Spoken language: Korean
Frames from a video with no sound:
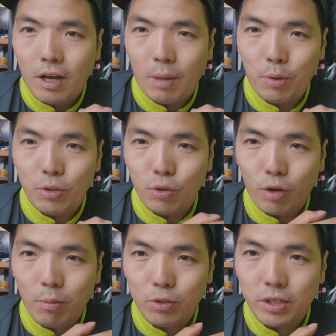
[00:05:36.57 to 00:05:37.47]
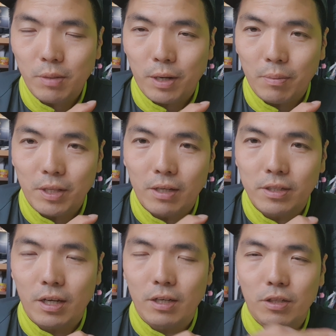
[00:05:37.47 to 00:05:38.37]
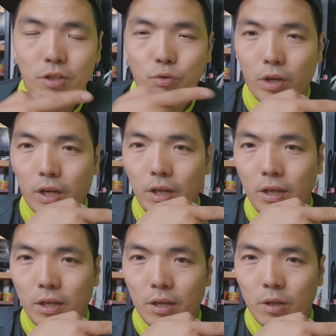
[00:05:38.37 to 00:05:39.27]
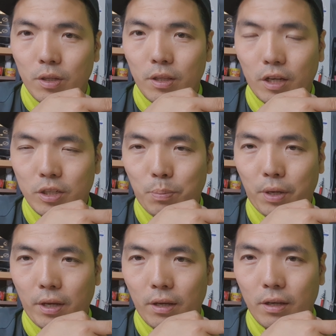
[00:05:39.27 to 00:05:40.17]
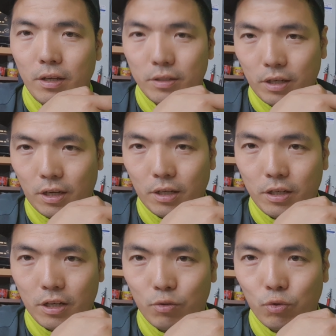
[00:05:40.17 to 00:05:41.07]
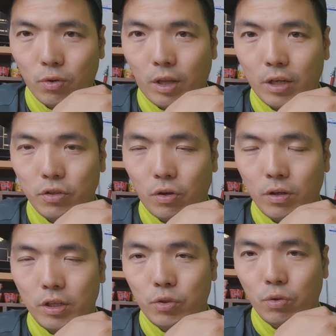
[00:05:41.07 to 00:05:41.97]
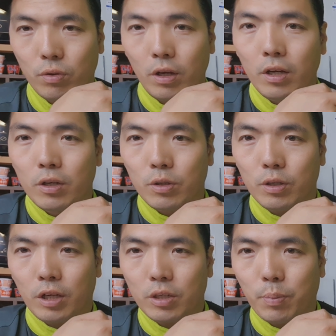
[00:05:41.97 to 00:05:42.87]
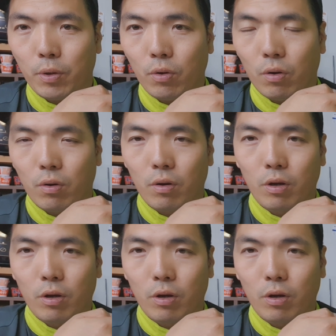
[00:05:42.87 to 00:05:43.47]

한번 이용해 보시길 바랍니다. 자 이쪽에 낚싯배 자 이렇게 주워 나가죠. 이쪽 낚싯배로